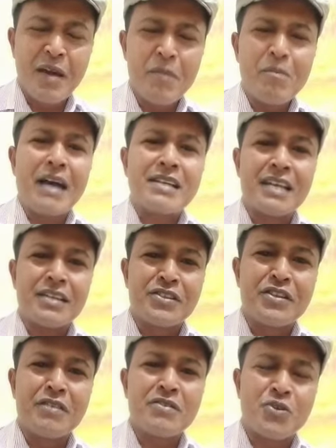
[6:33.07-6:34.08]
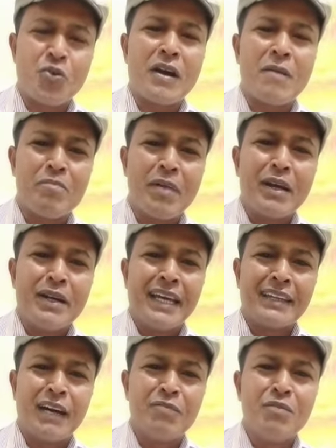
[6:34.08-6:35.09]
Masa seorang
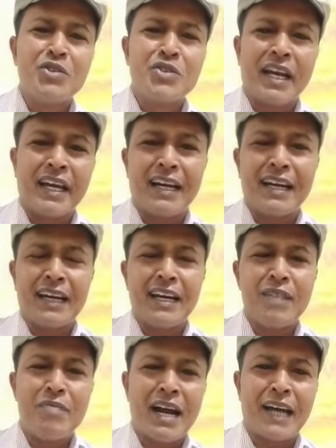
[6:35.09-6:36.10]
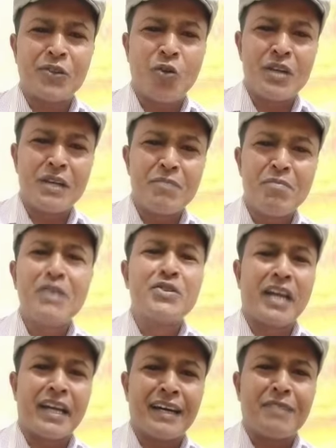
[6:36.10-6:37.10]
pendeta menjelekkan agama Katolik,
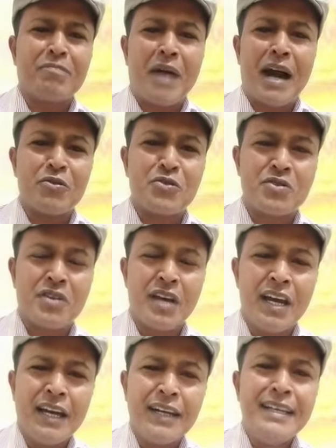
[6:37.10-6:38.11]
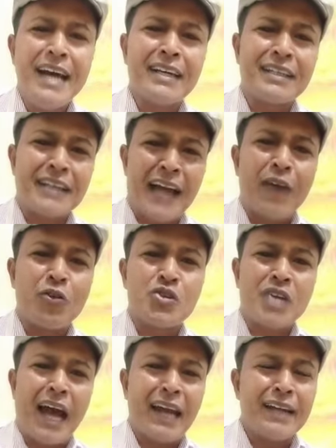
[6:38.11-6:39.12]
menjelekkan paus. Dan kalau
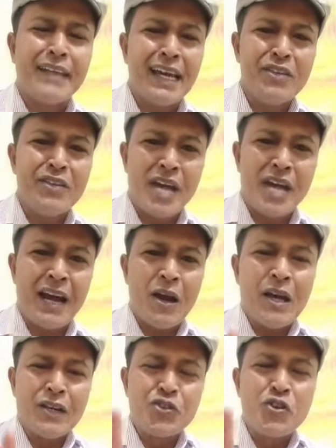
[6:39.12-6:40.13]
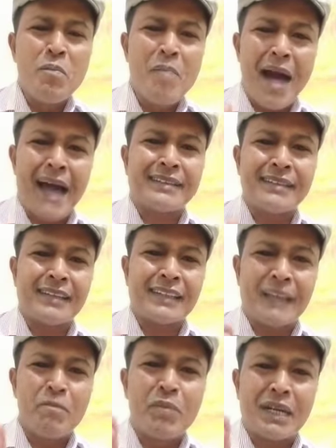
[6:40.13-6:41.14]
seandainya jemaatnya
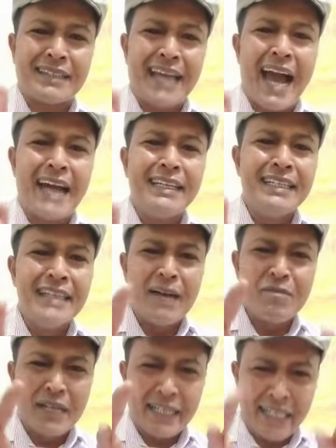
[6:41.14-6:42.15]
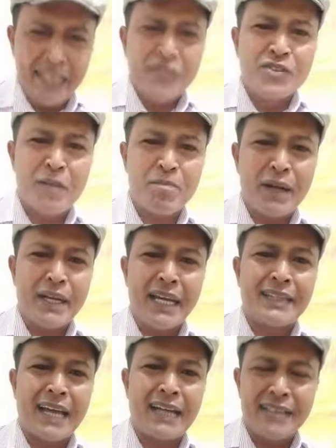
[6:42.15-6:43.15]
tetap bertahan di dalam gereja
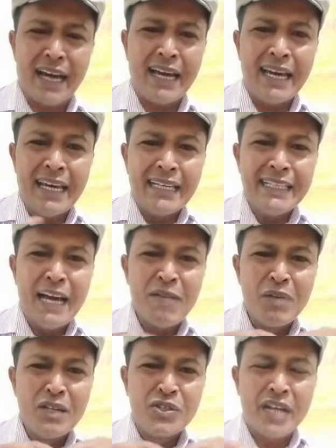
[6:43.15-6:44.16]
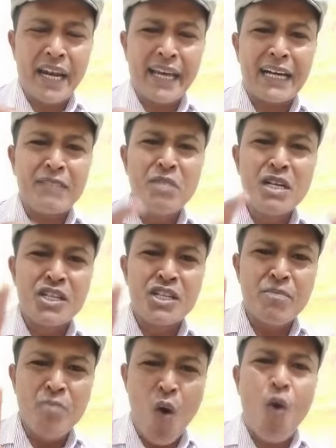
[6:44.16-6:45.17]
pendetanya yang menjelekkan,
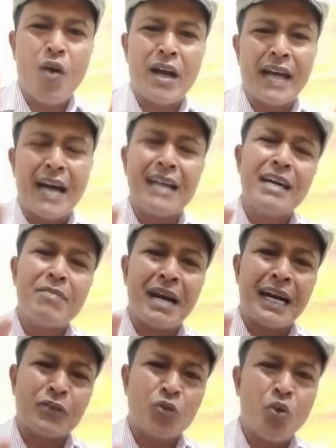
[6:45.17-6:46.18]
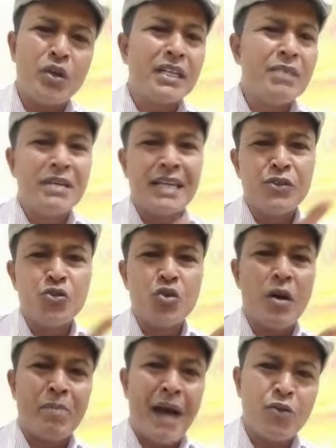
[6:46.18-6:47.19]
mencemoohkan agama Katolik, demikian
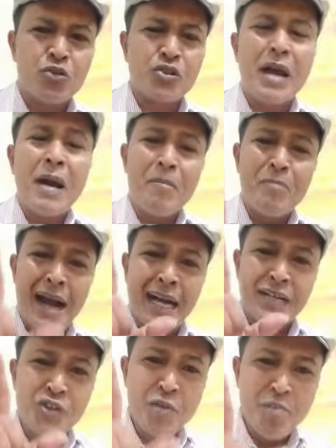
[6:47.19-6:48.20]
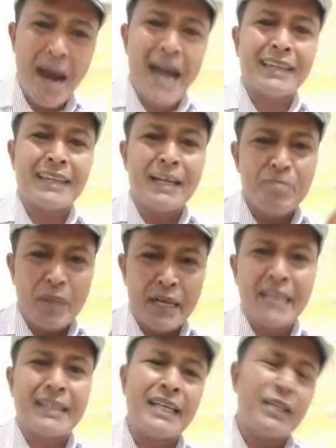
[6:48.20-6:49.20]
juga paus, maka jemaat dan
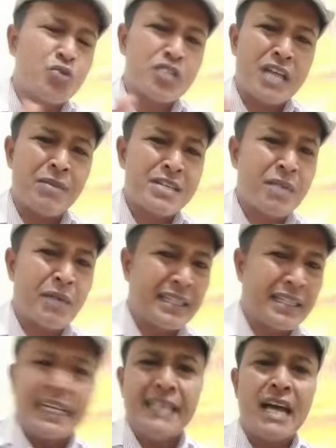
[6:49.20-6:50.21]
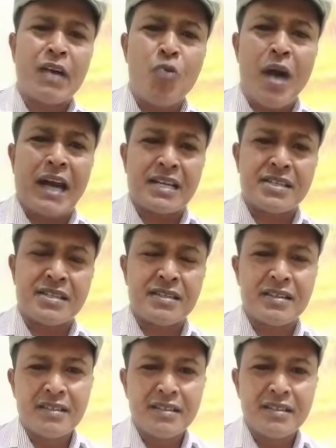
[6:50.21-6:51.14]
pendetanya itu sama-sama tidak waras.